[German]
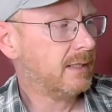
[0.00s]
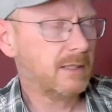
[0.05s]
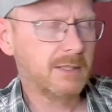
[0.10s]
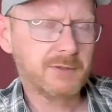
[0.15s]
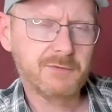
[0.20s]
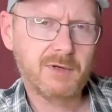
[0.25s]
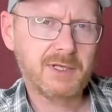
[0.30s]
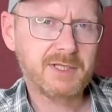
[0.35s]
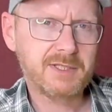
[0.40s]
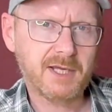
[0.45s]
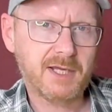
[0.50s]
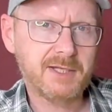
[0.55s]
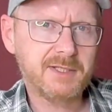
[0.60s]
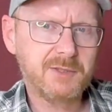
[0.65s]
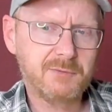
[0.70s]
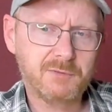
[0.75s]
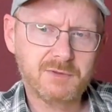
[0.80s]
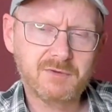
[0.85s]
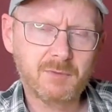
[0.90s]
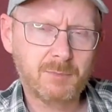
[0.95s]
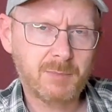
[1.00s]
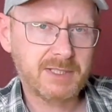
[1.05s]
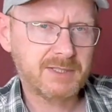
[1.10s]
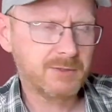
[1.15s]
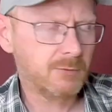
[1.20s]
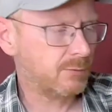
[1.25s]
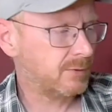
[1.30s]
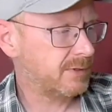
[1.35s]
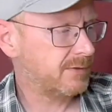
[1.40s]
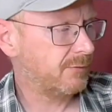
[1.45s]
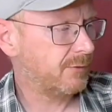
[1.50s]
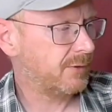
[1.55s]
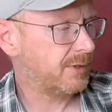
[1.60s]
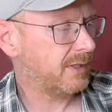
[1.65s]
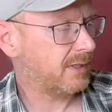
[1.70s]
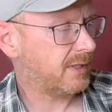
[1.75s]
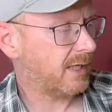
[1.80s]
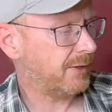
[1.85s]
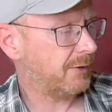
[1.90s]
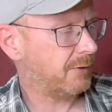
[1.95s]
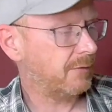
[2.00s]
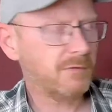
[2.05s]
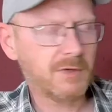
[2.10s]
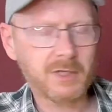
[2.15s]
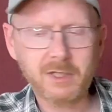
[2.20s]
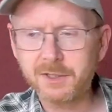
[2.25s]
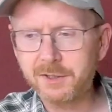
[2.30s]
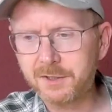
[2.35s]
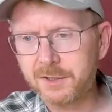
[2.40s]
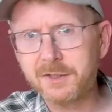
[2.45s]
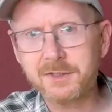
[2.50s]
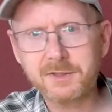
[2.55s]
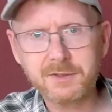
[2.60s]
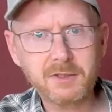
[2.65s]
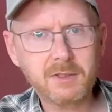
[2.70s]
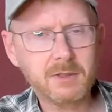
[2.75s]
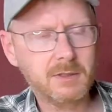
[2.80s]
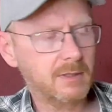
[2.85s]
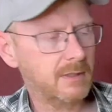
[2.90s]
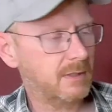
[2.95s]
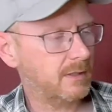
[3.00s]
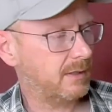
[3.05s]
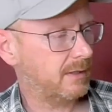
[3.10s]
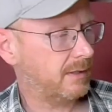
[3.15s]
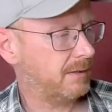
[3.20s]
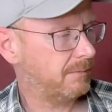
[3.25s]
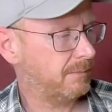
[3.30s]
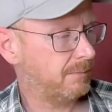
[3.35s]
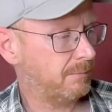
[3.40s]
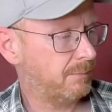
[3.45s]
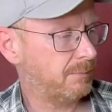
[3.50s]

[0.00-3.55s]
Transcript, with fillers: Das ist vielleicht das Einzige, was verbesserungswürdig da noch wirklich ist. Äh,